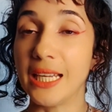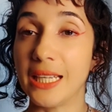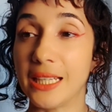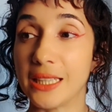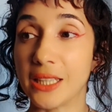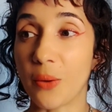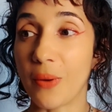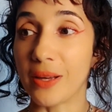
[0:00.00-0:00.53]

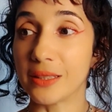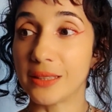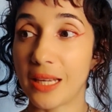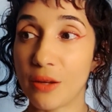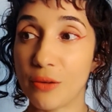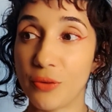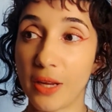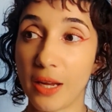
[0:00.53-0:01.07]
Então ela tem
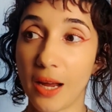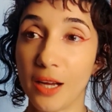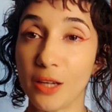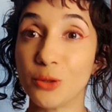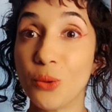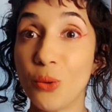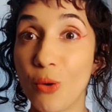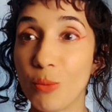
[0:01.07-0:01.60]
que ficar
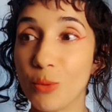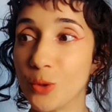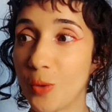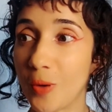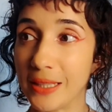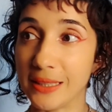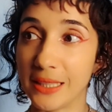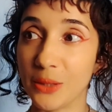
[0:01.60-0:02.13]
no rumo do
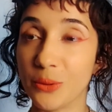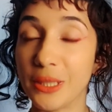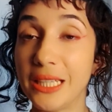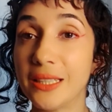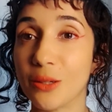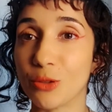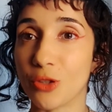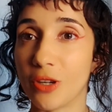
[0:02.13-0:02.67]
quadril e
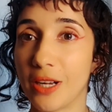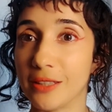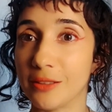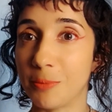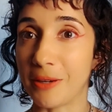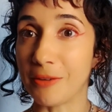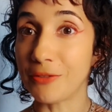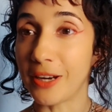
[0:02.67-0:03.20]
não jogado
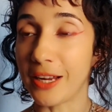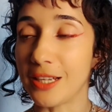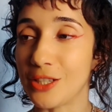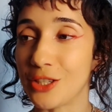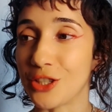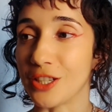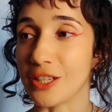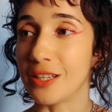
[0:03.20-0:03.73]
para
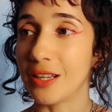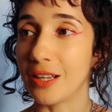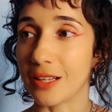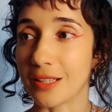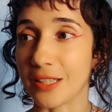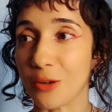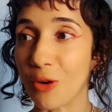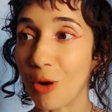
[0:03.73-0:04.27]
frente,
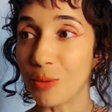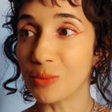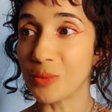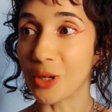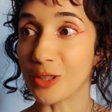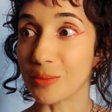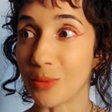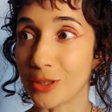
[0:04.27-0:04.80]
assim como
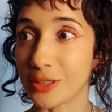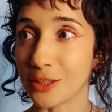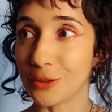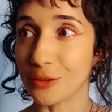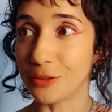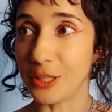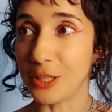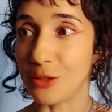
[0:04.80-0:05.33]
mostra no
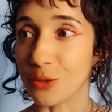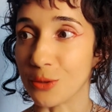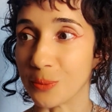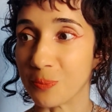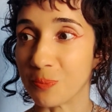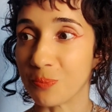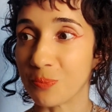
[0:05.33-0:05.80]
vídeo.